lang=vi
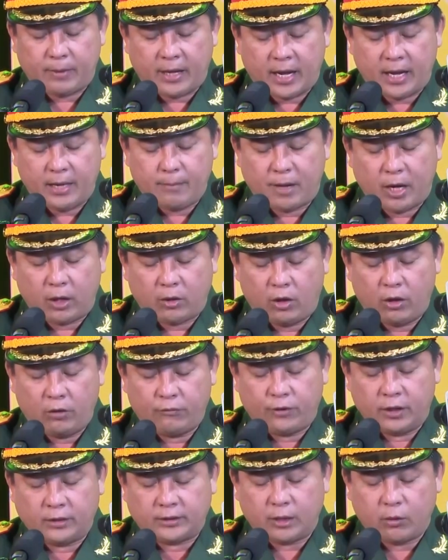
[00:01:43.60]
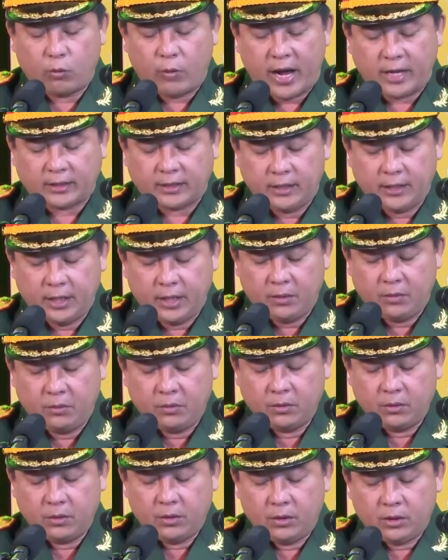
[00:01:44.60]
lại bà con phường Thạnh Hòa thân yêu.
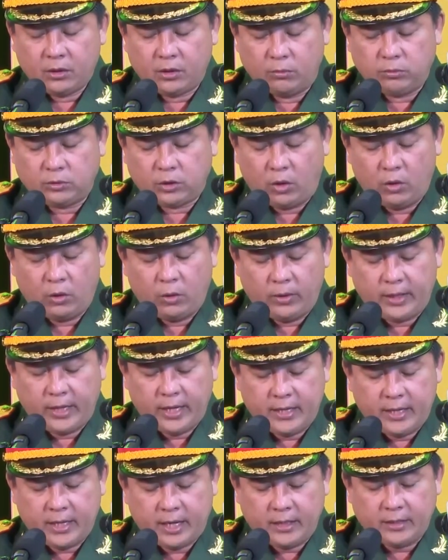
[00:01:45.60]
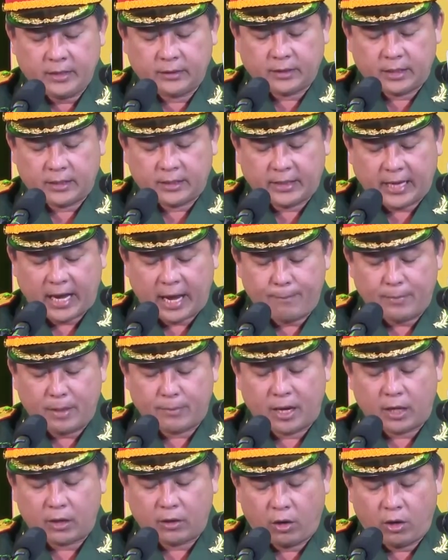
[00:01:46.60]
Chúng tôi luôn ghi nhớ những tình cảm mà
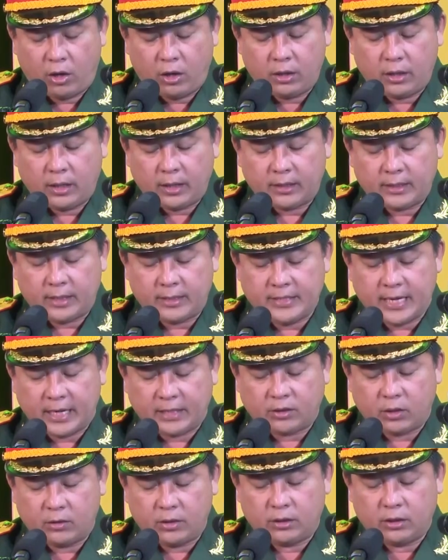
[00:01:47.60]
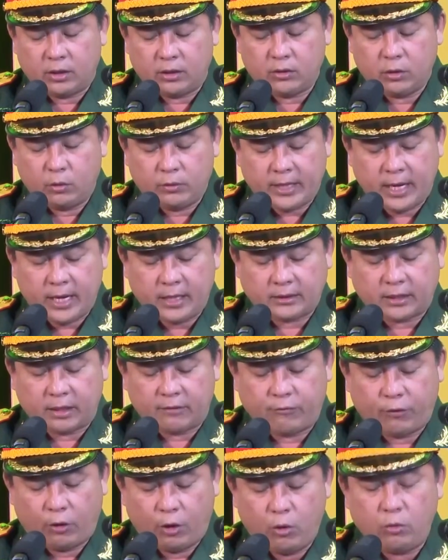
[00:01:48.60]
bà con đã dành cho lực lượng vũ trang thành
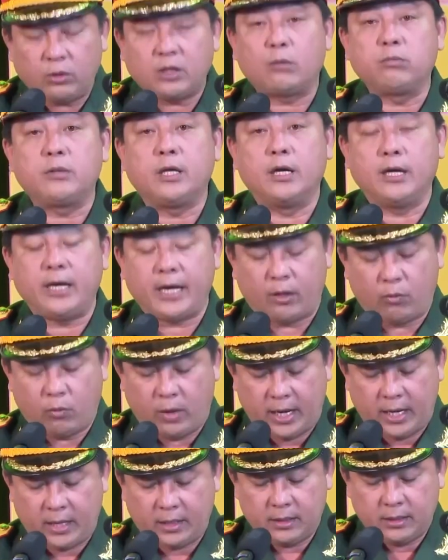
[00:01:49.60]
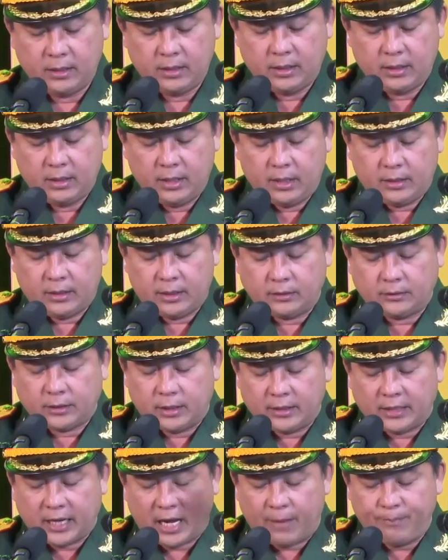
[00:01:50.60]
phố trong những ngày qua. Những
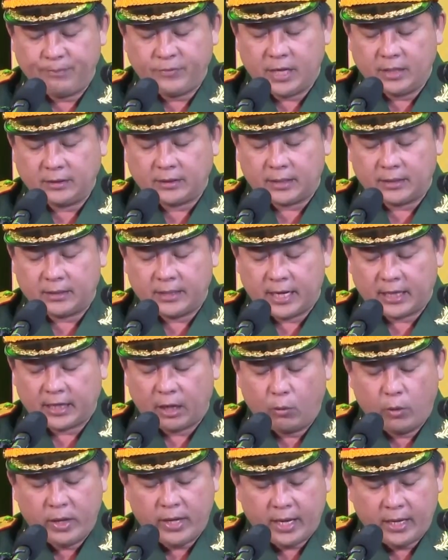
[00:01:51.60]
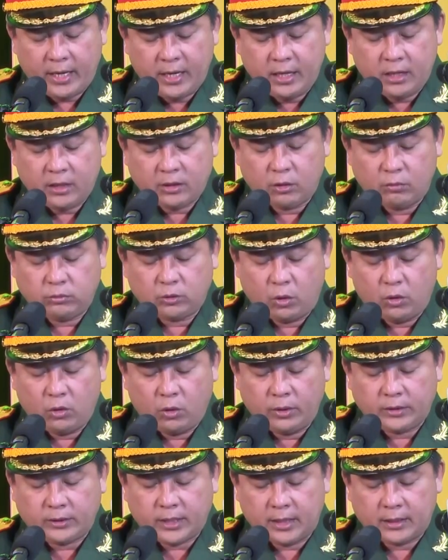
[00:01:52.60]
tình cảm chân thành và cao quý ấy, chúng tôi
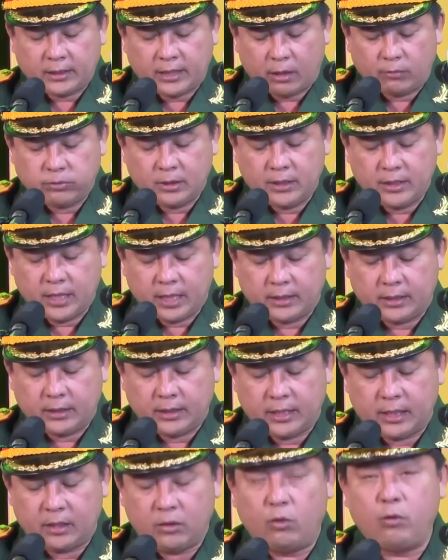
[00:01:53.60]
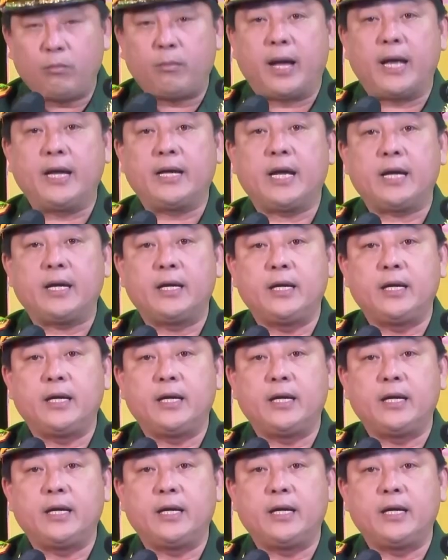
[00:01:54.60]
luôn trân trọng giữ gìn và luôn mãi khắc